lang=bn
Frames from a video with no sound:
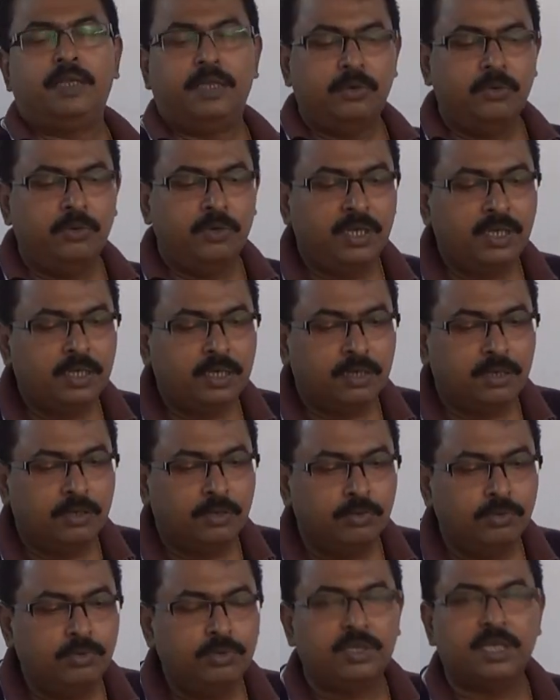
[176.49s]
ইউনিট
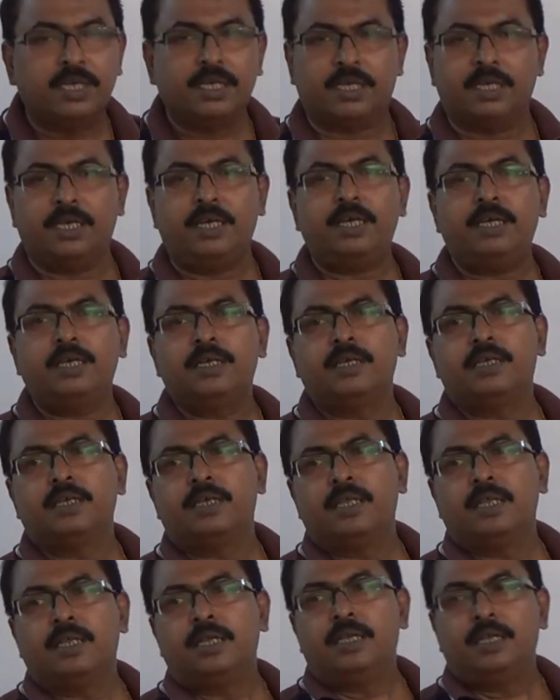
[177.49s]
টু থেকে
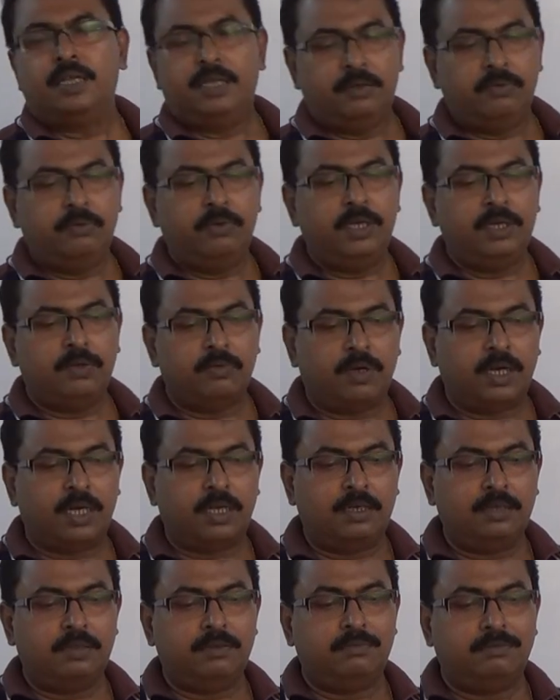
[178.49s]
ইউনিট ওয়ান